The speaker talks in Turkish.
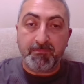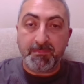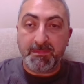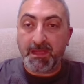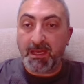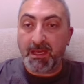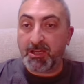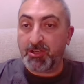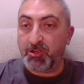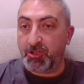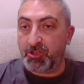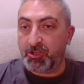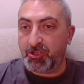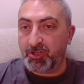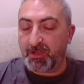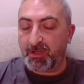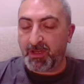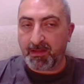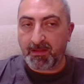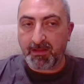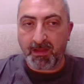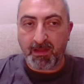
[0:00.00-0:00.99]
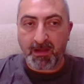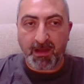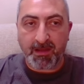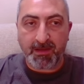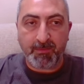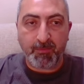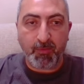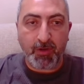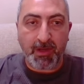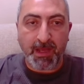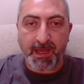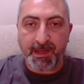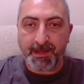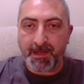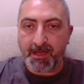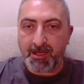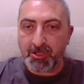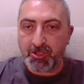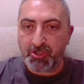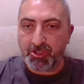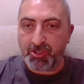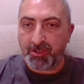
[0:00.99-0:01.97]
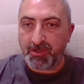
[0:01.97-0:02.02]
değişik şirketler hani böyle
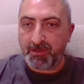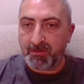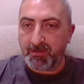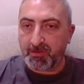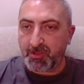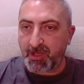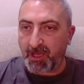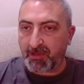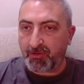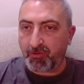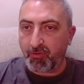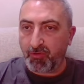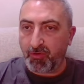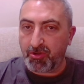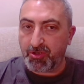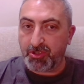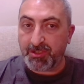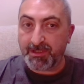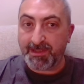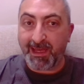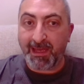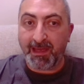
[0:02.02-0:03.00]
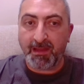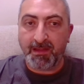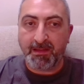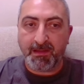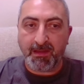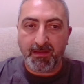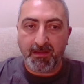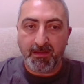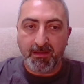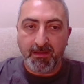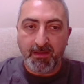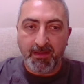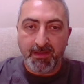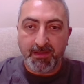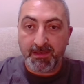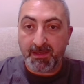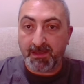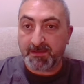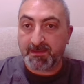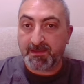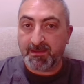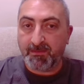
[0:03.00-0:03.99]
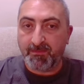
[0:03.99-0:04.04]
enerji, teknoloji değil de
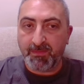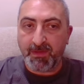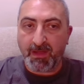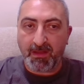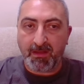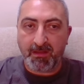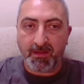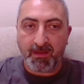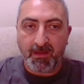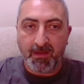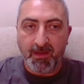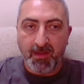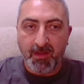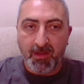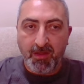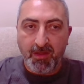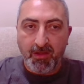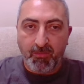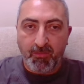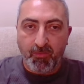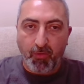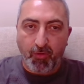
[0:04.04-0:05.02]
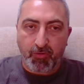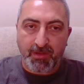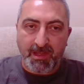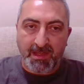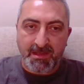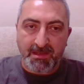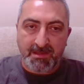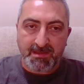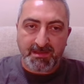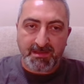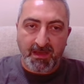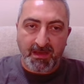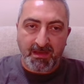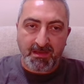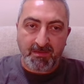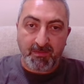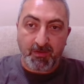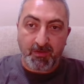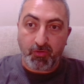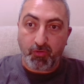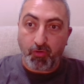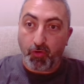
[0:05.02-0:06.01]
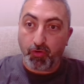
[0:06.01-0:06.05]
yazılım değil de Modan İsa
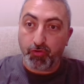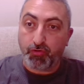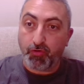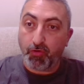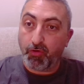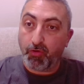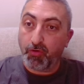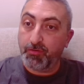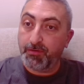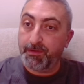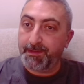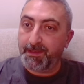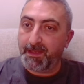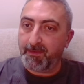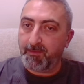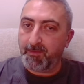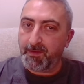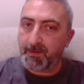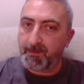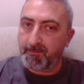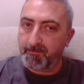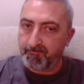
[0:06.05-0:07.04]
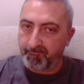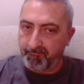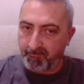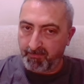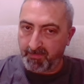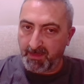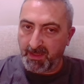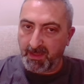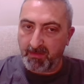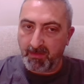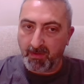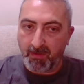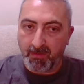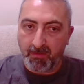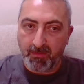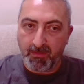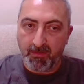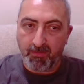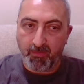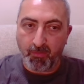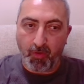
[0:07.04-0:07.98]
gibi, Koton gibi değil mi?